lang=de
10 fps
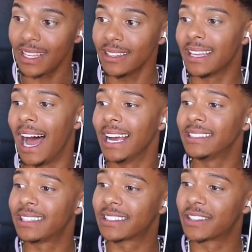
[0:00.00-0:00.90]
Der
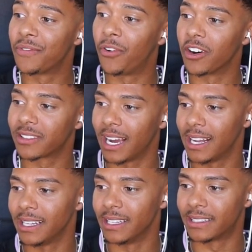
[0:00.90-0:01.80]
einzigste
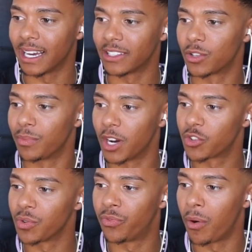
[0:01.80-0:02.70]
Vorteil ist halt zum
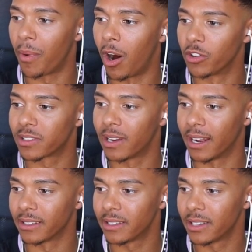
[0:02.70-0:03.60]
Beispiel vom
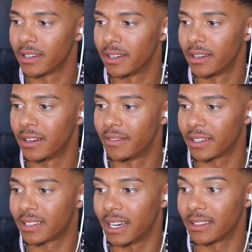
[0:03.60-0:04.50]
Ausland,
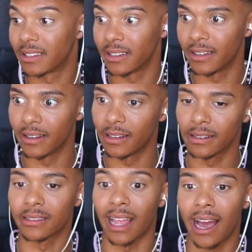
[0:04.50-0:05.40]
was halt
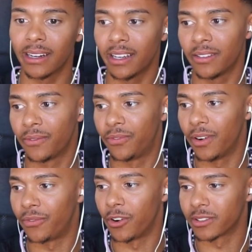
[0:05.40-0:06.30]
da ein
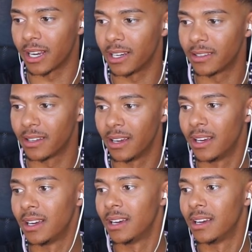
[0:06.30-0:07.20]
Riesenvorteil ist.
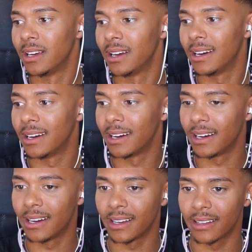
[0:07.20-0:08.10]

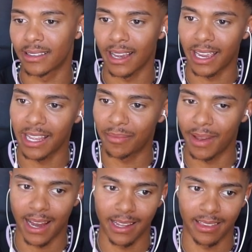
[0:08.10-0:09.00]
Äh, da geht
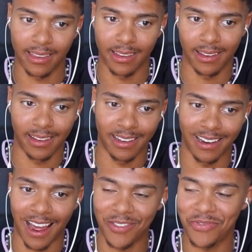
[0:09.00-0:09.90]
mir halt in
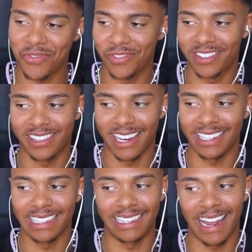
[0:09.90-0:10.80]

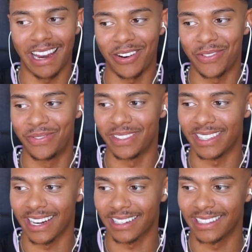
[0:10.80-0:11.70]
Anführungszeichen keiner auf den
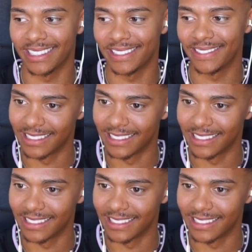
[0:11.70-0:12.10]
Sack, ne?